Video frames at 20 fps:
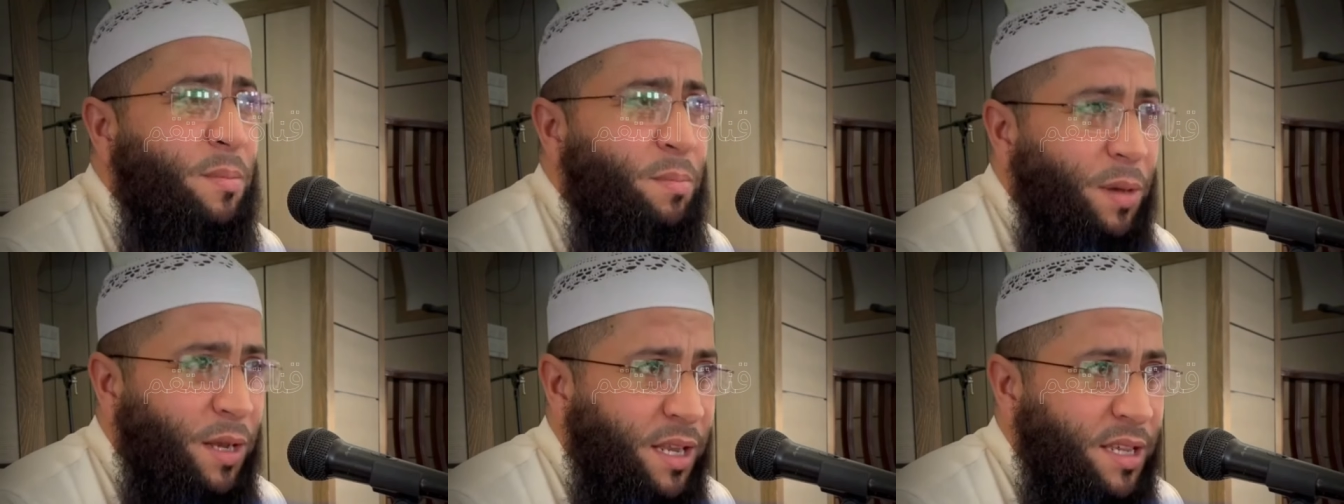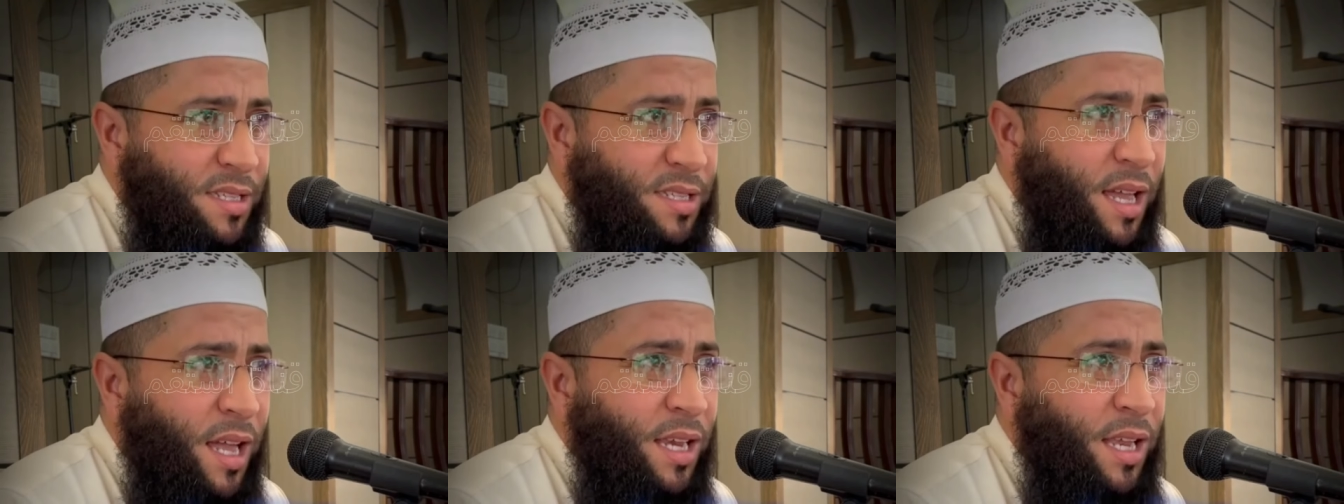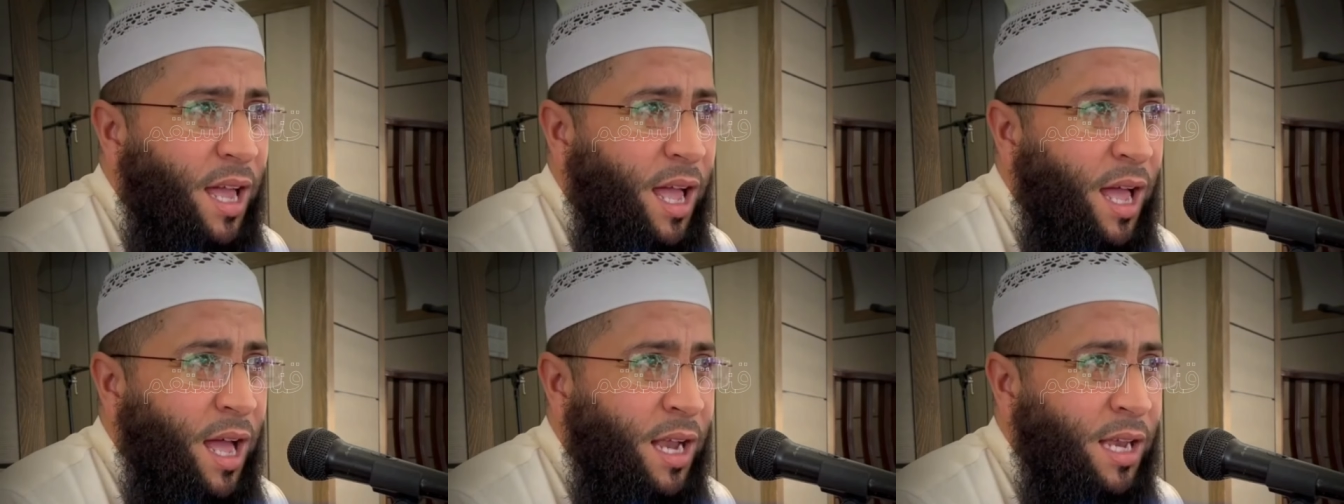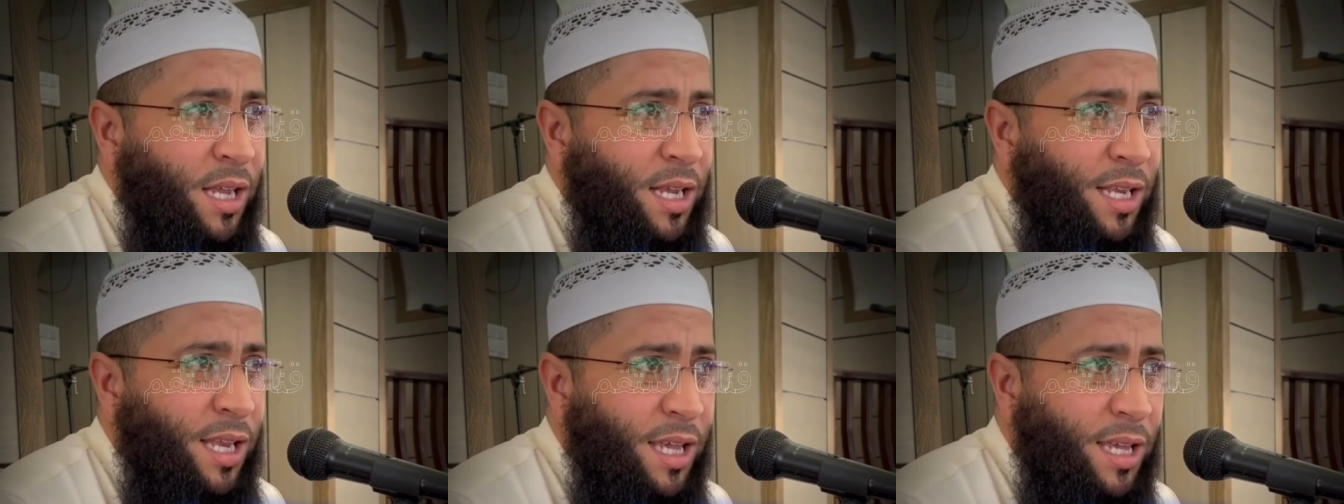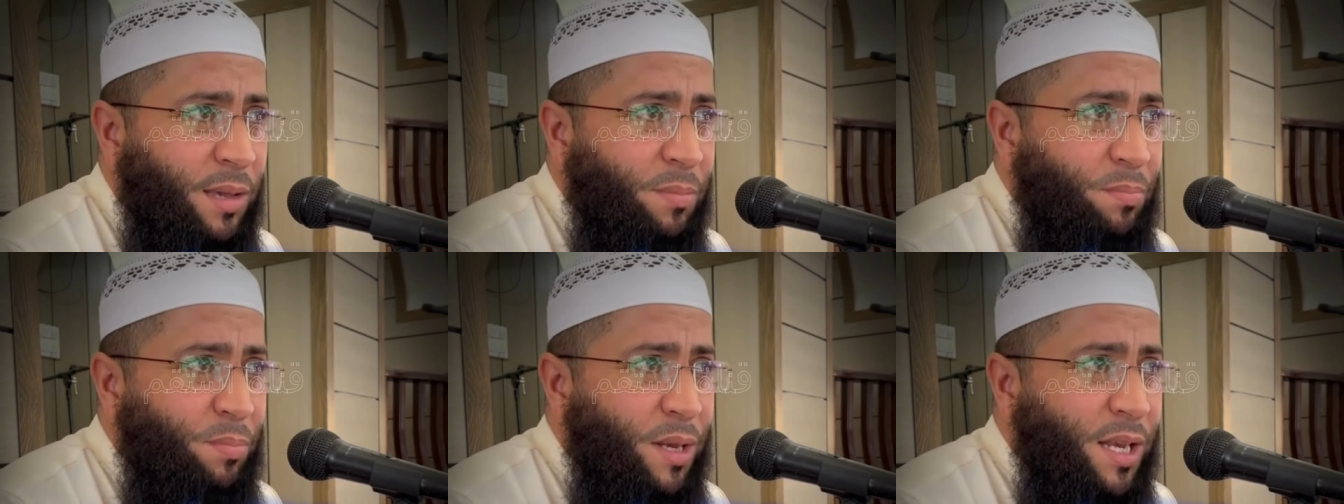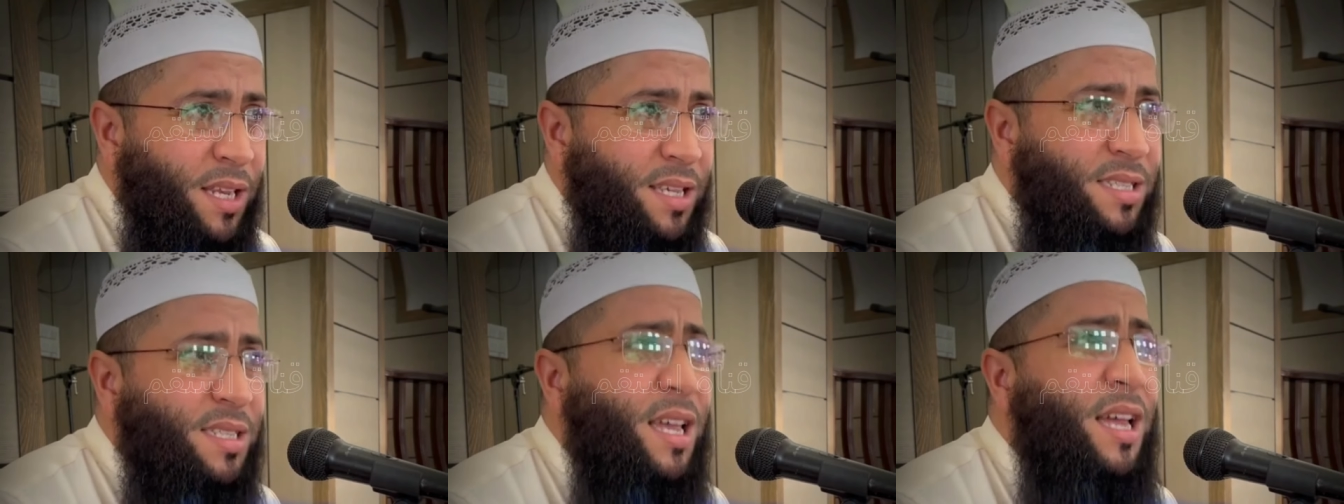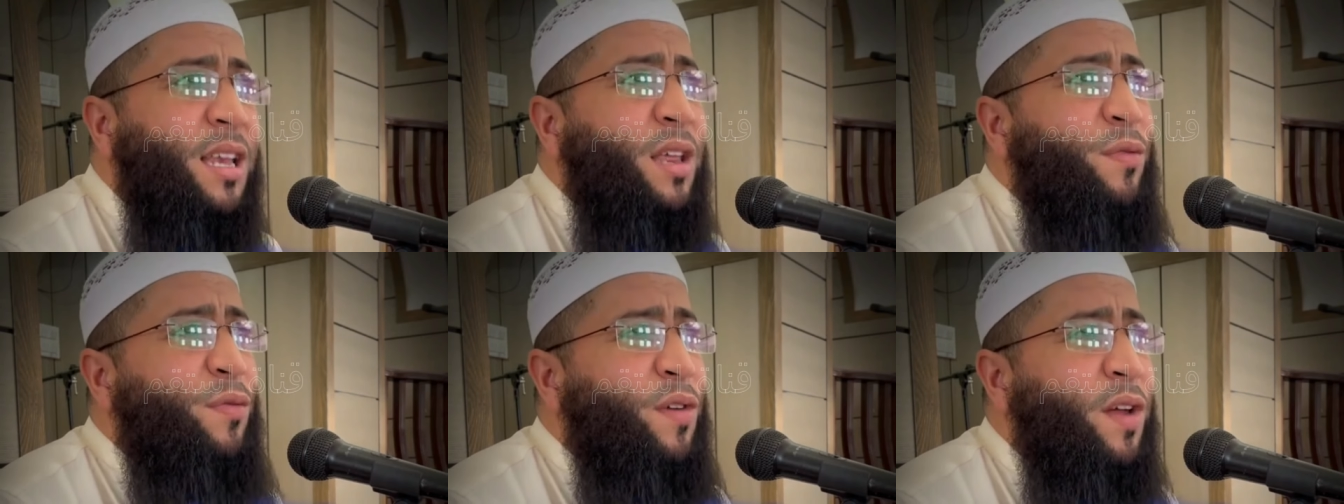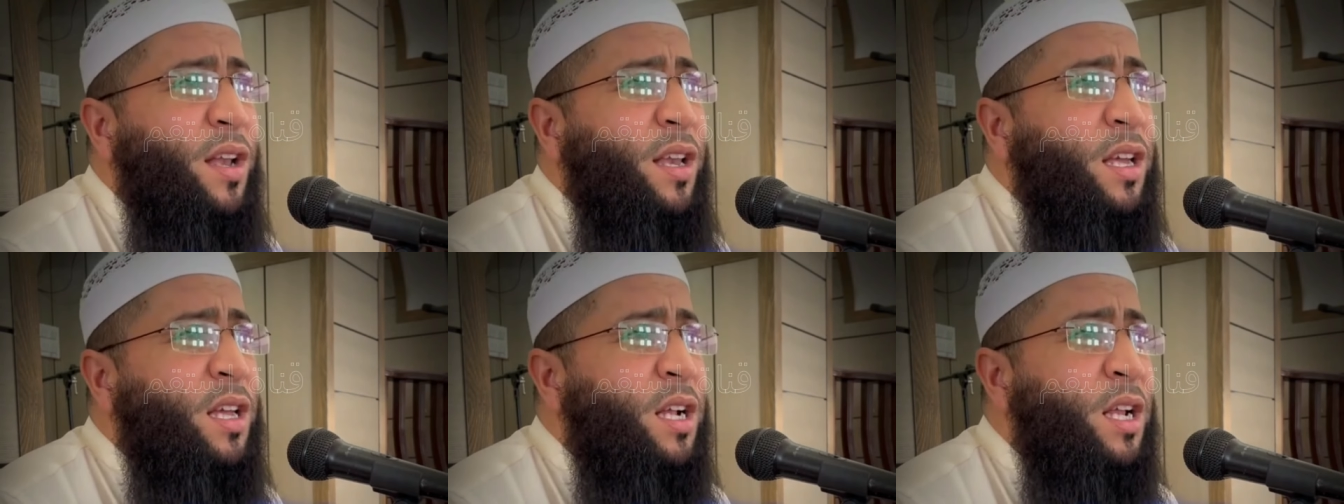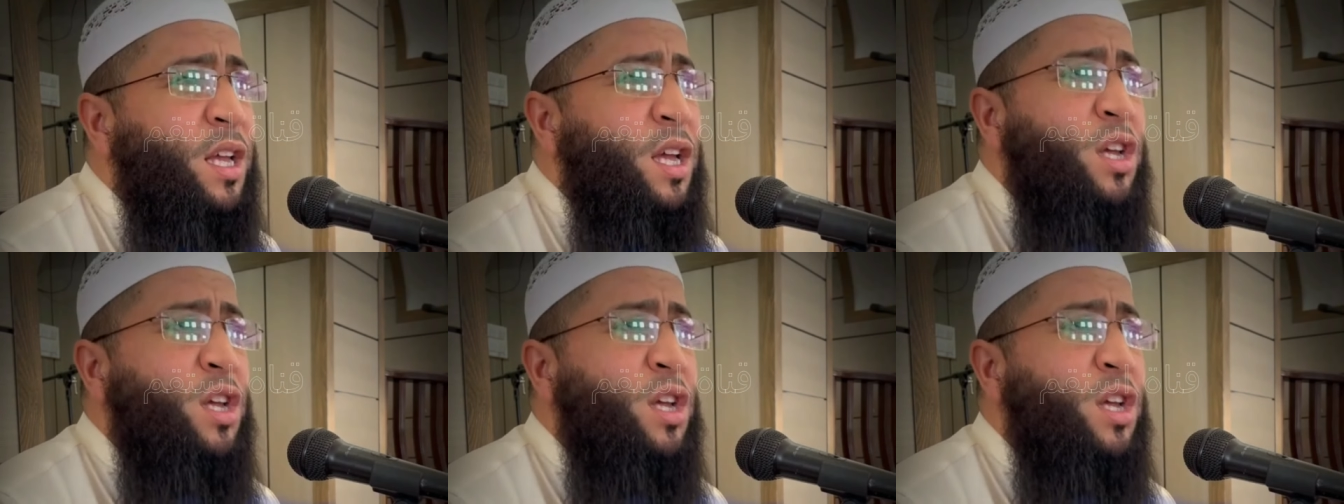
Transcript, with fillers: بلسان حالك لكن بلسان فعلك